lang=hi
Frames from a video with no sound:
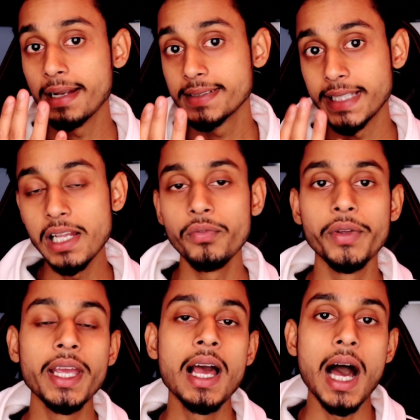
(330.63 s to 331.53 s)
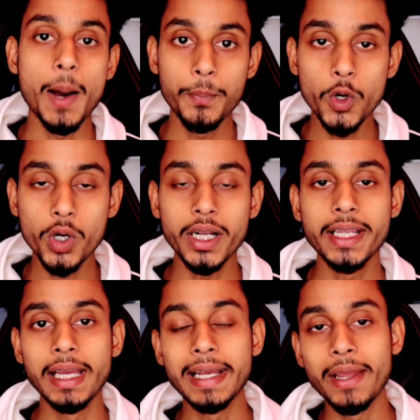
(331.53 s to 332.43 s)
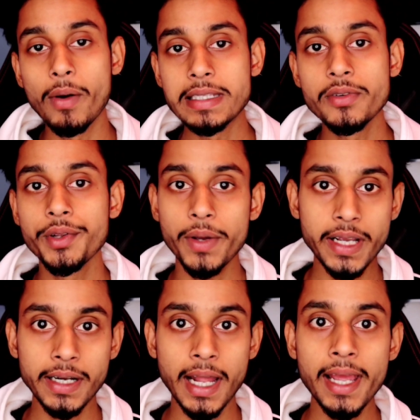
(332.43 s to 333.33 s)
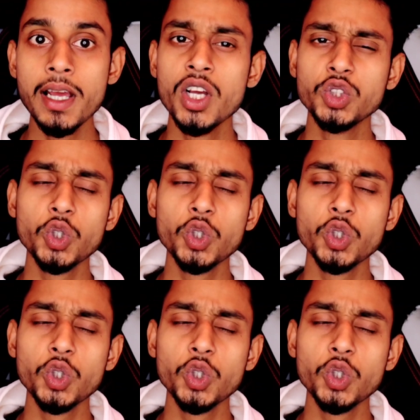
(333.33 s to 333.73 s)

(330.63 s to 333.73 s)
एक सेल्फी अपलोड करके के वाई वेरीफाई करना है